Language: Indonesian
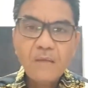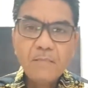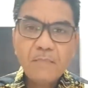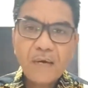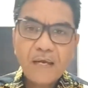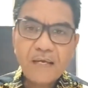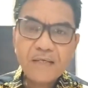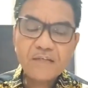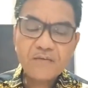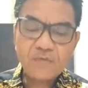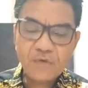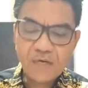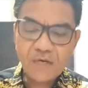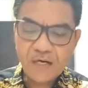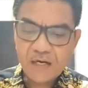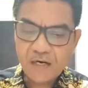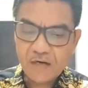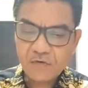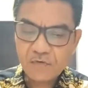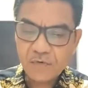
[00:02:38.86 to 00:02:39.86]
Baik
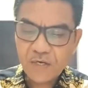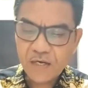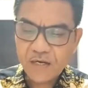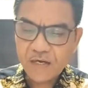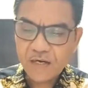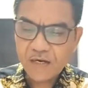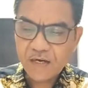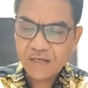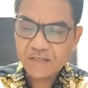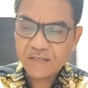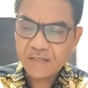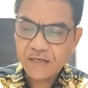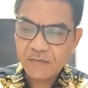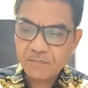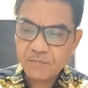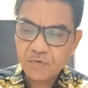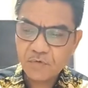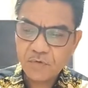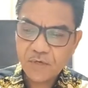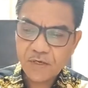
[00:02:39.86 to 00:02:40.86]
saudaraku yang kekasih dalam
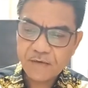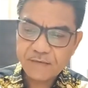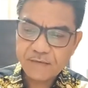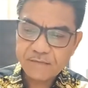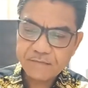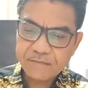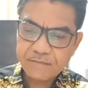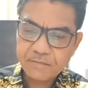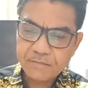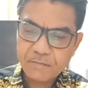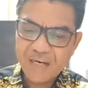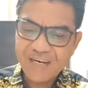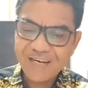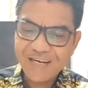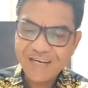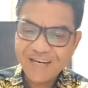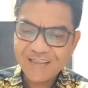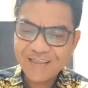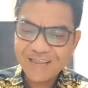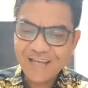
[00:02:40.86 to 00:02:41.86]
Tuhan,
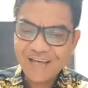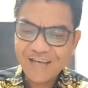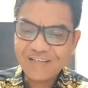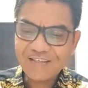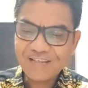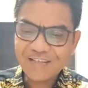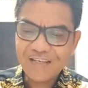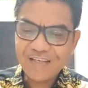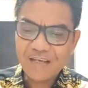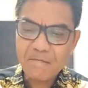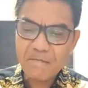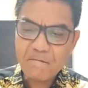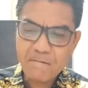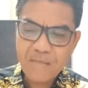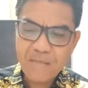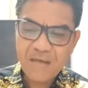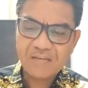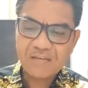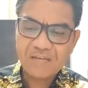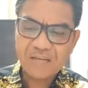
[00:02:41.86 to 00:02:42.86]
mendeteksi
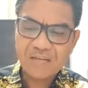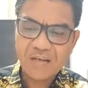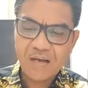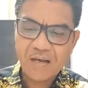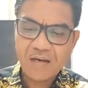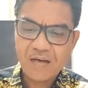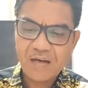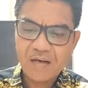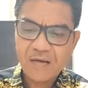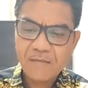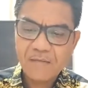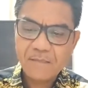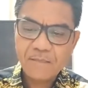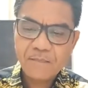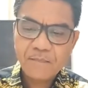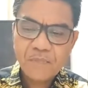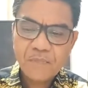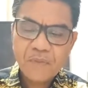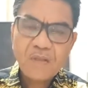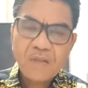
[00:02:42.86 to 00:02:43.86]
masalah
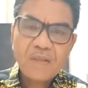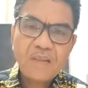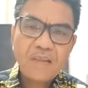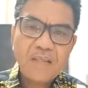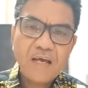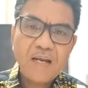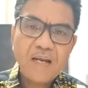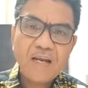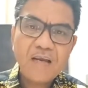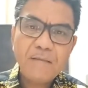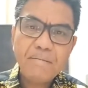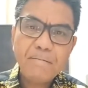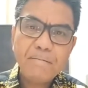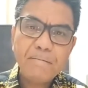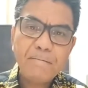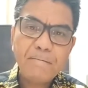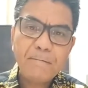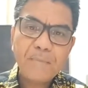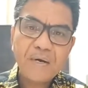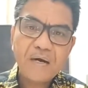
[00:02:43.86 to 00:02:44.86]
dalam
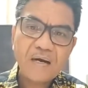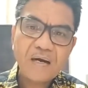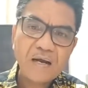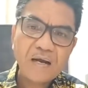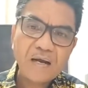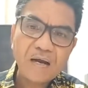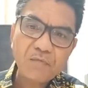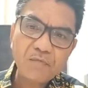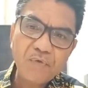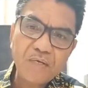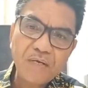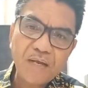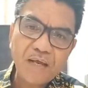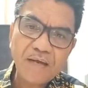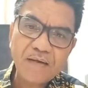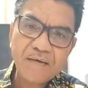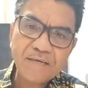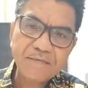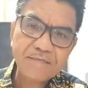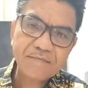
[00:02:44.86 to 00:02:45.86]

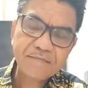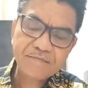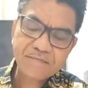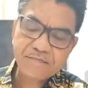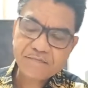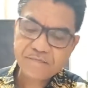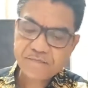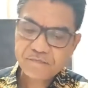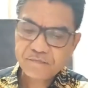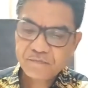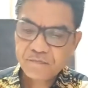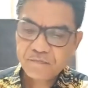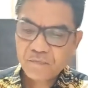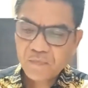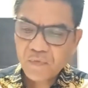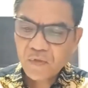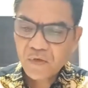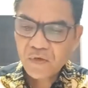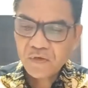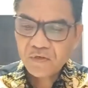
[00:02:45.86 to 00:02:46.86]
perkawinan.
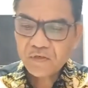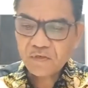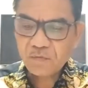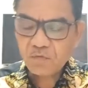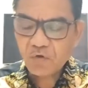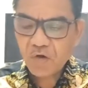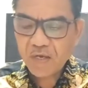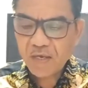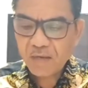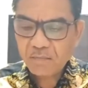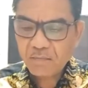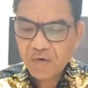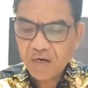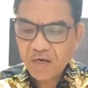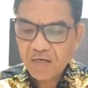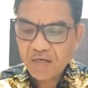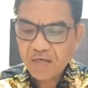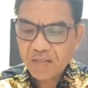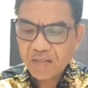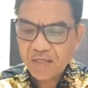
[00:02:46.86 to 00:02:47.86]
Semua yang bawa
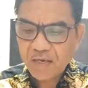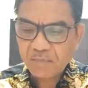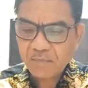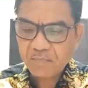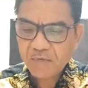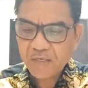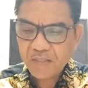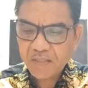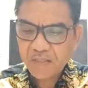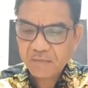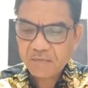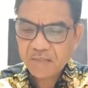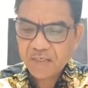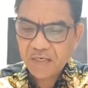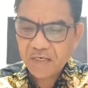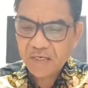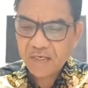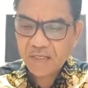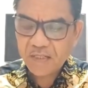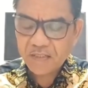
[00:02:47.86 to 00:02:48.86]
Alkitab kita bisa
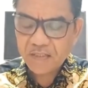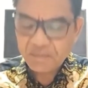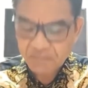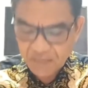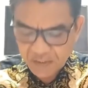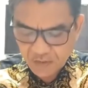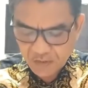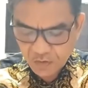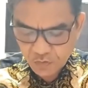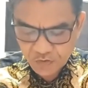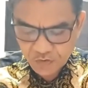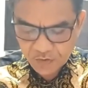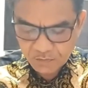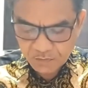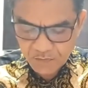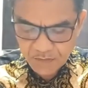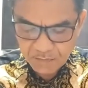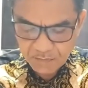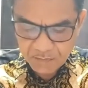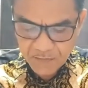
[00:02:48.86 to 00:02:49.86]
lihat di Matius
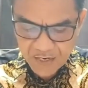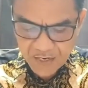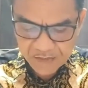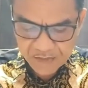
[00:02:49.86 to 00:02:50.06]
19.